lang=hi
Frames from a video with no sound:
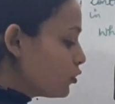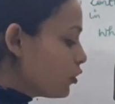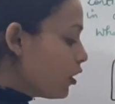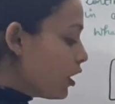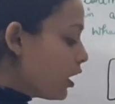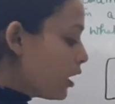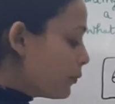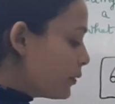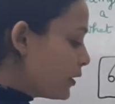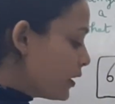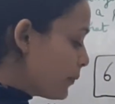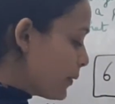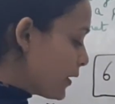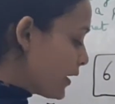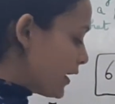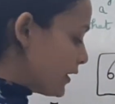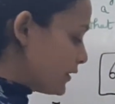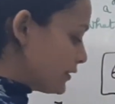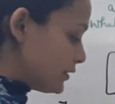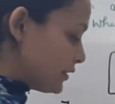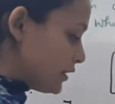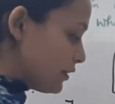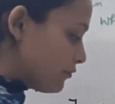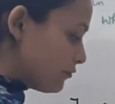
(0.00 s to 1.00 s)
तो अभी हमारा
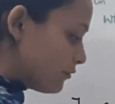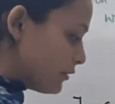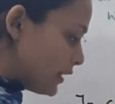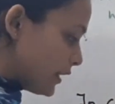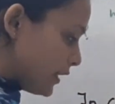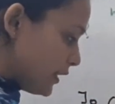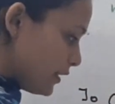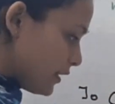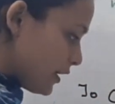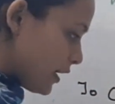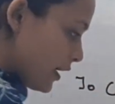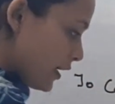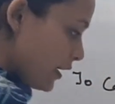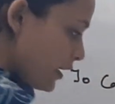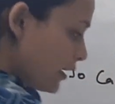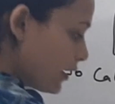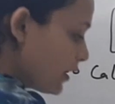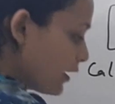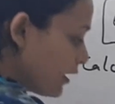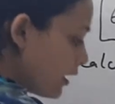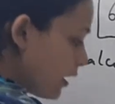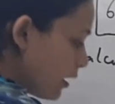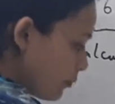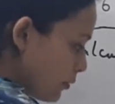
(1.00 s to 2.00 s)
एच नहीं आया
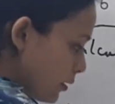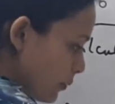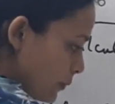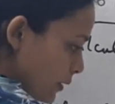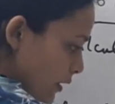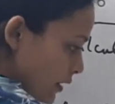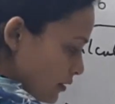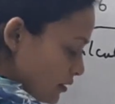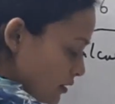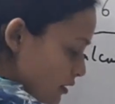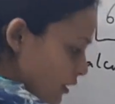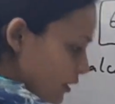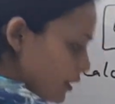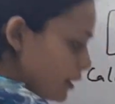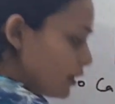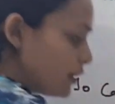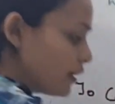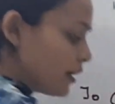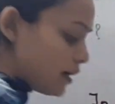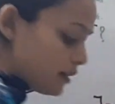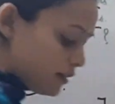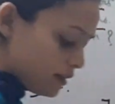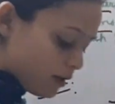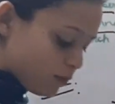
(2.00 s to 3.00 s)
है अब हमने स्टडी
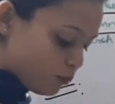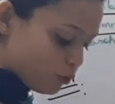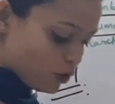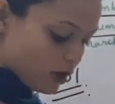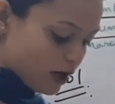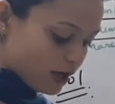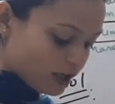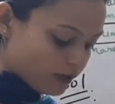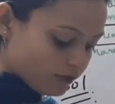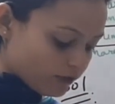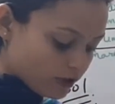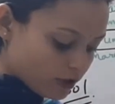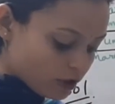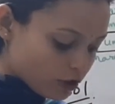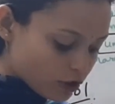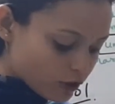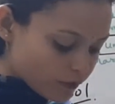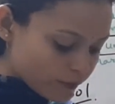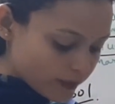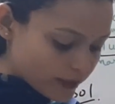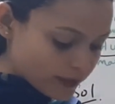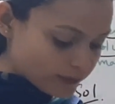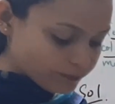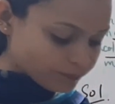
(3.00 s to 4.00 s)
किया था पुरानी
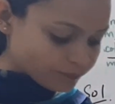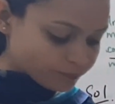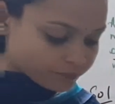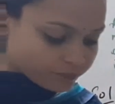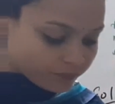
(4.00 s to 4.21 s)
वीडियो में